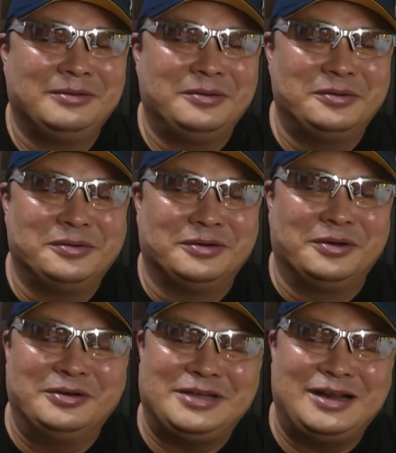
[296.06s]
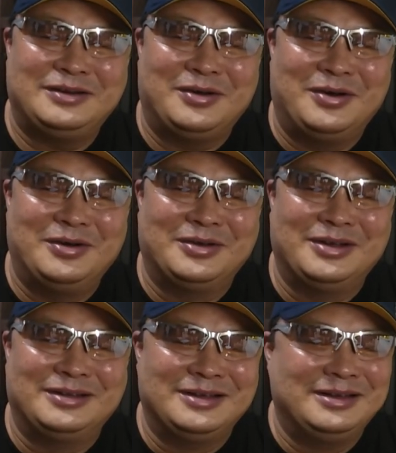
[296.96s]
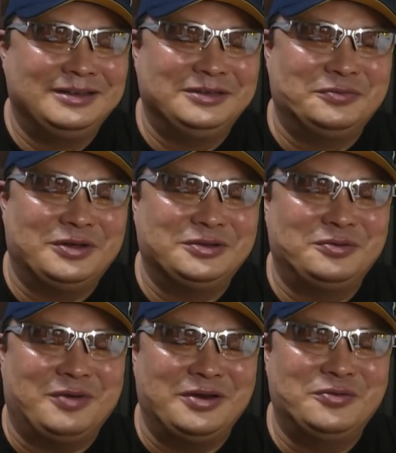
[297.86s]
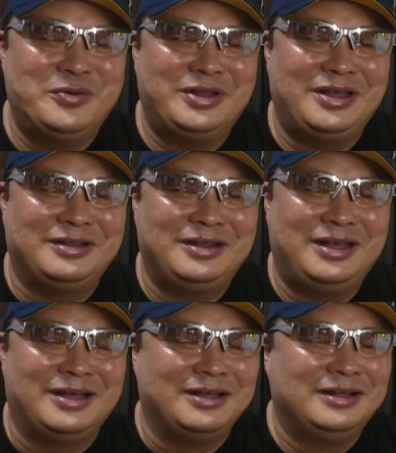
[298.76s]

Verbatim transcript: 그리고 그걸 살 걸. 그래. 지금 와서도 많이 후회되는데,